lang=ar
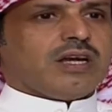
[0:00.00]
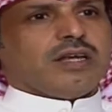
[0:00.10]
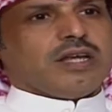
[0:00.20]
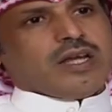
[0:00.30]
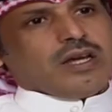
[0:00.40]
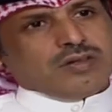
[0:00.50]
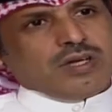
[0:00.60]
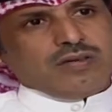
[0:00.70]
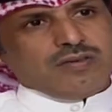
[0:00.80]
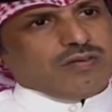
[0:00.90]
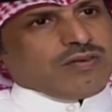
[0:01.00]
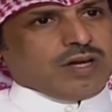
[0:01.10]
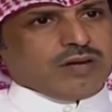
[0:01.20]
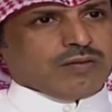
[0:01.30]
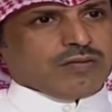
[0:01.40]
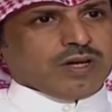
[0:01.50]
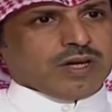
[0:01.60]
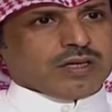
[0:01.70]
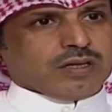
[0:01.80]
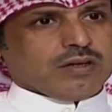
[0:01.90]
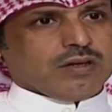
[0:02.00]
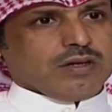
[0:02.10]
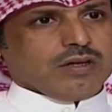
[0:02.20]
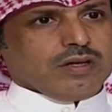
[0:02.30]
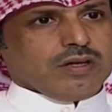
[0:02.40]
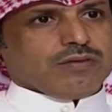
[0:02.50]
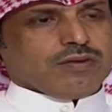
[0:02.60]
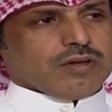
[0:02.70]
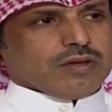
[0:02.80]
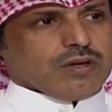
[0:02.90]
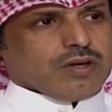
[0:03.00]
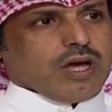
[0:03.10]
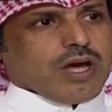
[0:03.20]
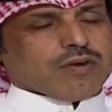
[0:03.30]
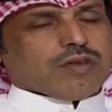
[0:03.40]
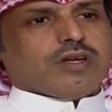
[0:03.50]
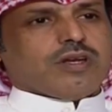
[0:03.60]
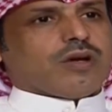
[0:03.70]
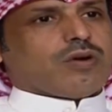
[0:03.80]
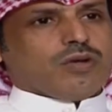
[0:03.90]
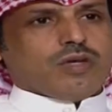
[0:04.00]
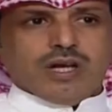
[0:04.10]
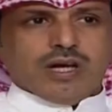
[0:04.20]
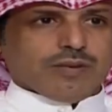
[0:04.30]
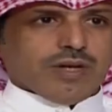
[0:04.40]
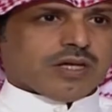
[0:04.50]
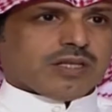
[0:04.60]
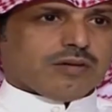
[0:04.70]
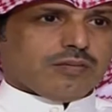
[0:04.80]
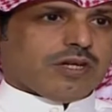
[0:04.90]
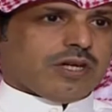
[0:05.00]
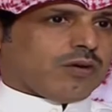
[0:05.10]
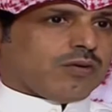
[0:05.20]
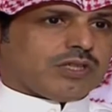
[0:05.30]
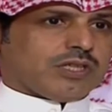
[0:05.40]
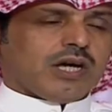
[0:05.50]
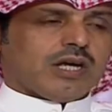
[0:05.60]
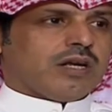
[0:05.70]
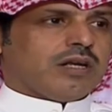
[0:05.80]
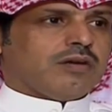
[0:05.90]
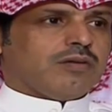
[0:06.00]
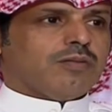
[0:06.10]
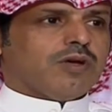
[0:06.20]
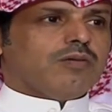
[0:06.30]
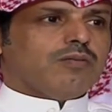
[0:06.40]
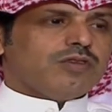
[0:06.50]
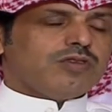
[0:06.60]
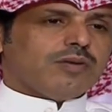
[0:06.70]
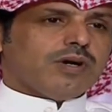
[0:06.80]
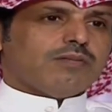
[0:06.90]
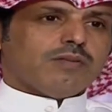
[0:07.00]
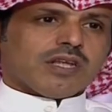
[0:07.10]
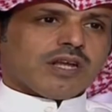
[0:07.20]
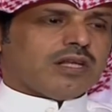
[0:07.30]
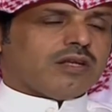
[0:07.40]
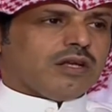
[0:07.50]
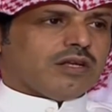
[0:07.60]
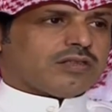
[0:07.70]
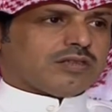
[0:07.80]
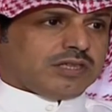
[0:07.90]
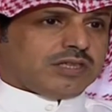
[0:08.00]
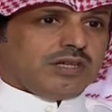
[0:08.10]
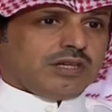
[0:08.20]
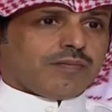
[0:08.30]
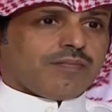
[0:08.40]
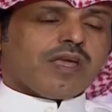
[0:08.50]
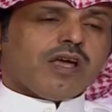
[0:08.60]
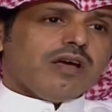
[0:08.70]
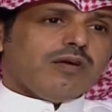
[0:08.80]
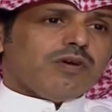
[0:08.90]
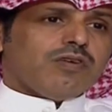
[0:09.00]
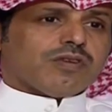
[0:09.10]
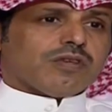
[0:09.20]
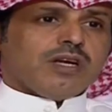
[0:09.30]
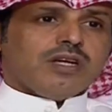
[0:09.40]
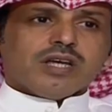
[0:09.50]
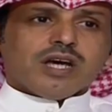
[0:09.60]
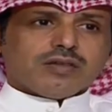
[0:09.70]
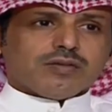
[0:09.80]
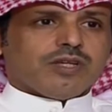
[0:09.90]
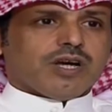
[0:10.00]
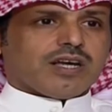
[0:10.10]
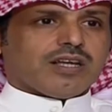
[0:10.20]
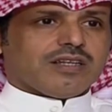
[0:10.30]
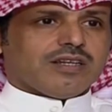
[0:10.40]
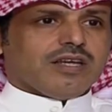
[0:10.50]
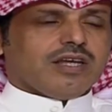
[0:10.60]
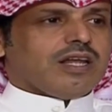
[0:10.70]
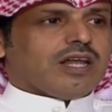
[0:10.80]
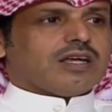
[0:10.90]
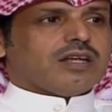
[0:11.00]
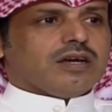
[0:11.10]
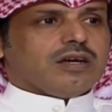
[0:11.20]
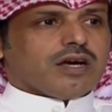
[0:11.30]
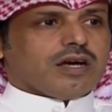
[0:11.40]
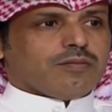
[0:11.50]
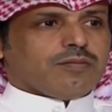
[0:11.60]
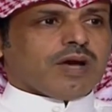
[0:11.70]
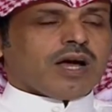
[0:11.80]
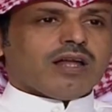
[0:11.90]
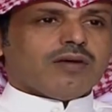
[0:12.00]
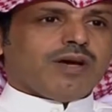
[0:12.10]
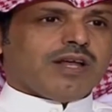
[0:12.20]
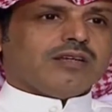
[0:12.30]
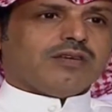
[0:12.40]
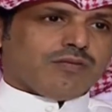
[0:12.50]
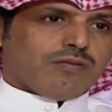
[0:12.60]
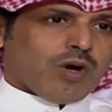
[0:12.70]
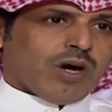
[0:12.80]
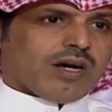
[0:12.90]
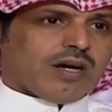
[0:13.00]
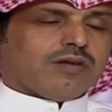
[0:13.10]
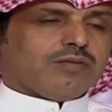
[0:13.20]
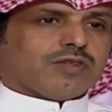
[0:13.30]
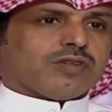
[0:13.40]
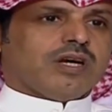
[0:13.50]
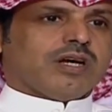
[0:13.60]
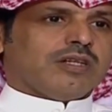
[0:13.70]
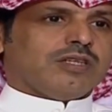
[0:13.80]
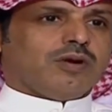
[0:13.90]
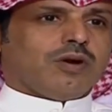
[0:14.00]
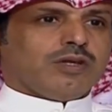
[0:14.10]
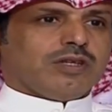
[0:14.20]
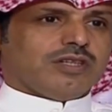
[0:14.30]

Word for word: لاني انا صحفي في الاخير نعم في افضل اني اكون اعلامي اكثر من اني اكون شاعر لاني من زمان ما طرح الشعر بالفطره احساس بداخلي لكنه غلب علي مؤخرا باصدار الدواوين